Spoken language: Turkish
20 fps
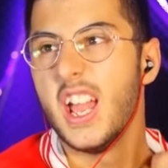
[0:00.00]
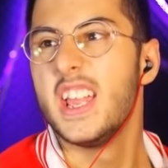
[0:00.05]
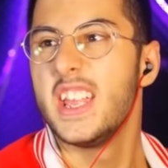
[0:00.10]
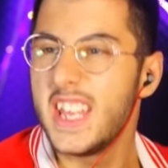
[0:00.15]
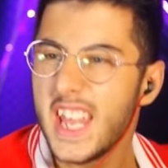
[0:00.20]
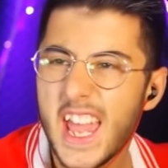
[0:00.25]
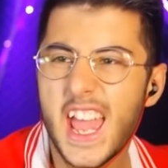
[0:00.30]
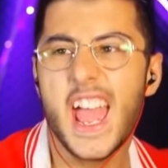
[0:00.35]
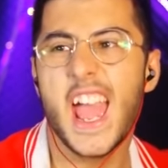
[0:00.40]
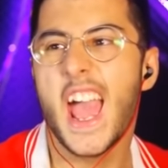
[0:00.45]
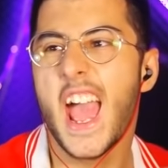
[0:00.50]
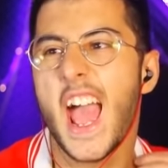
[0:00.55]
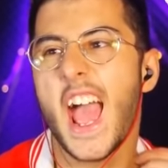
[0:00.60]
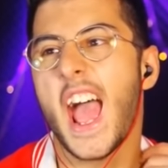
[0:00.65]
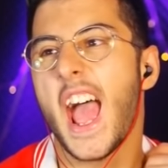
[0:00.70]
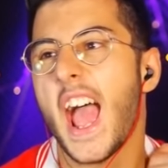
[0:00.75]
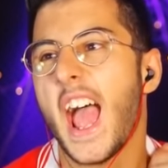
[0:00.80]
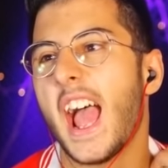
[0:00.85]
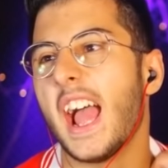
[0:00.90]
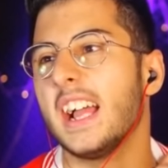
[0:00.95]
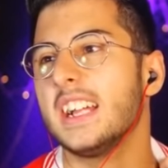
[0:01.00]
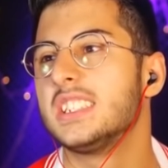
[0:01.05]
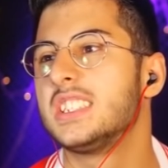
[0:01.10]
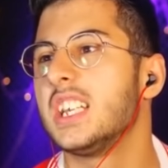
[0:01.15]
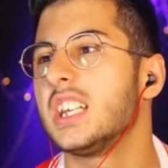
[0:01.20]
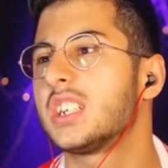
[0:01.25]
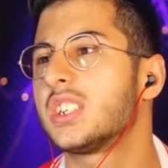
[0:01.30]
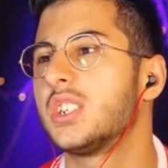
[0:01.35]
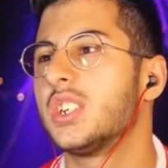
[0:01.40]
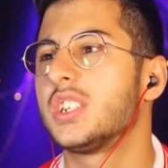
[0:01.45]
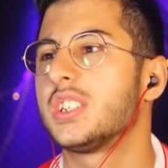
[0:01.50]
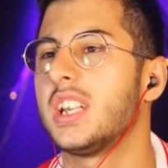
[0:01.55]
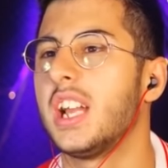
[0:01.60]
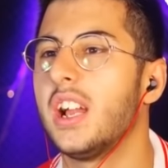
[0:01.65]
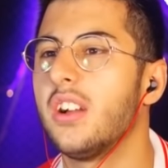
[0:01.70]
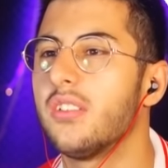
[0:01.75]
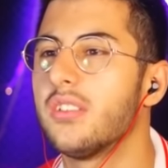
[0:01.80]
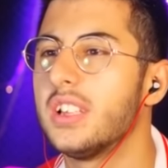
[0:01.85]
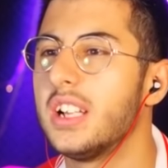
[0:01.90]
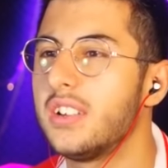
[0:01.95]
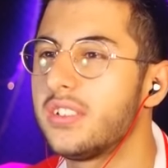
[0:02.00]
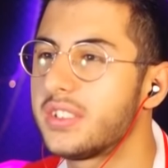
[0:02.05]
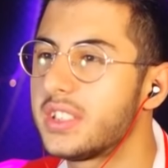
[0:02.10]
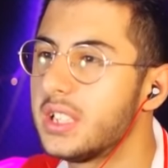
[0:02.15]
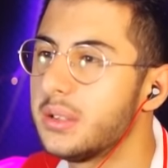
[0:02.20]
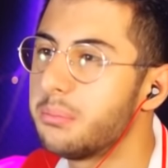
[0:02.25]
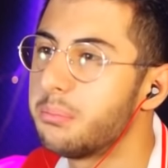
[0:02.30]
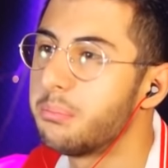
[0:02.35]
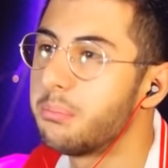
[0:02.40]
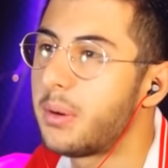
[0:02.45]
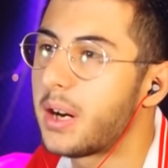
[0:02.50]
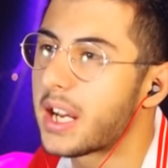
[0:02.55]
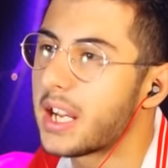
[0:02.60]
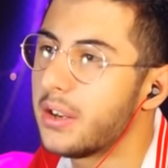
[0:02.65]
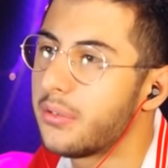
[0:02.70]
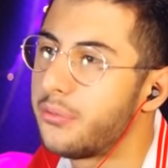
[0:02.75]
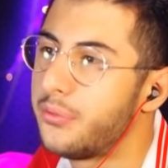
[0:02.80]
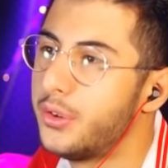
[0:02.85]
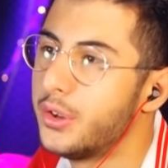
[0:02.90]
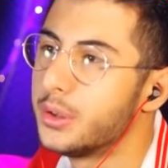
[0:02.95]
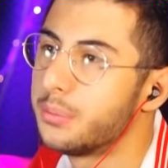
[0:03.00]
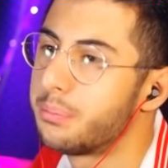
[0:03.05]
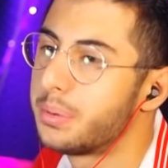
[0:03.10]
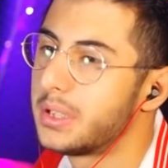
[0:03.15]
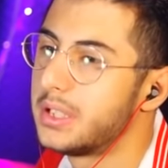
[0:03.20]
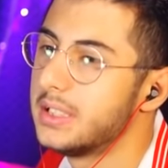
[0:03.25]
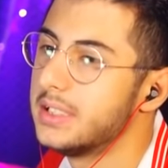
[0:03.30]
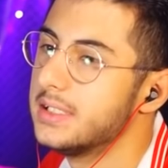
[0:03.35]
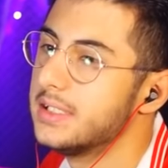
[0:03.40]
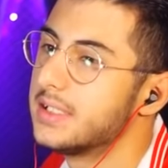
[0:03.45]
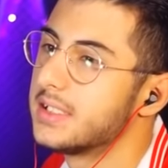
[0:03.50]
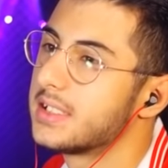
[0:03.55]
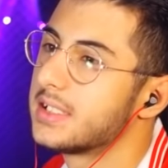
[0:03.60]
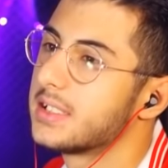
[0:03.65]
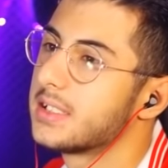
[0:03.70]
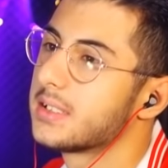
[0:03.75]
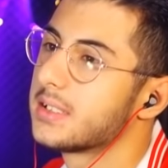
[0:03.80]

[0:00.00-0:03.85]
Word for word: Yeah! Jack could have left the muddy footprints.